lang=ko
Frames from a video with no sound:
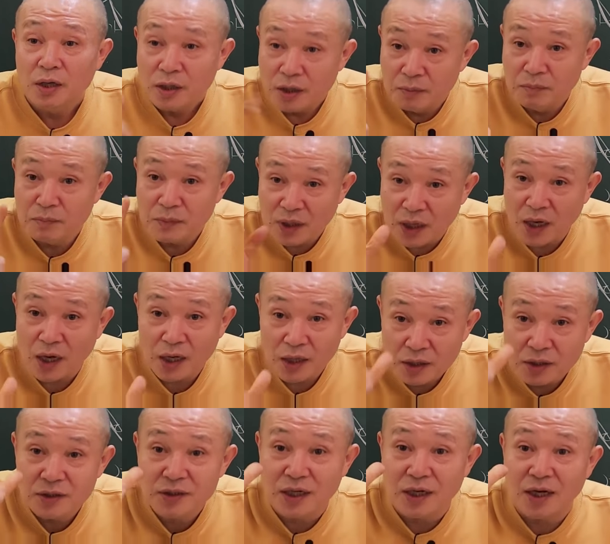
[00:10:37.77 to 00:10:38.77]
임계
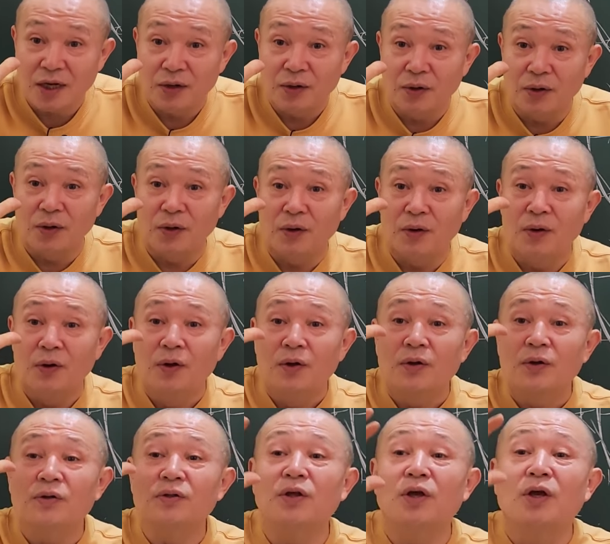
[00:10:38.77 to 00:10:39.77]
이러잖아요.
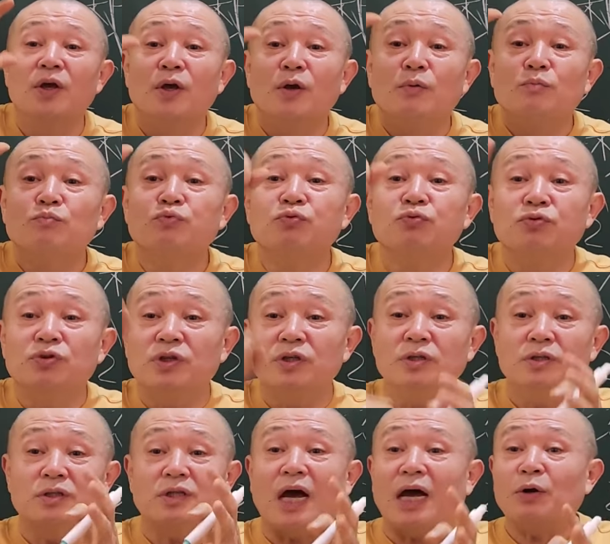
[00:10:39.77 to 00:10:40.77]
근데
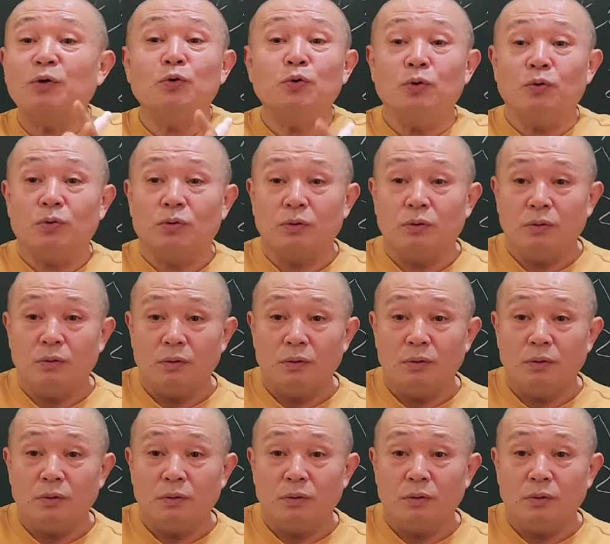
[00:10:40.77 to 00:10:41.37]
무기는 따로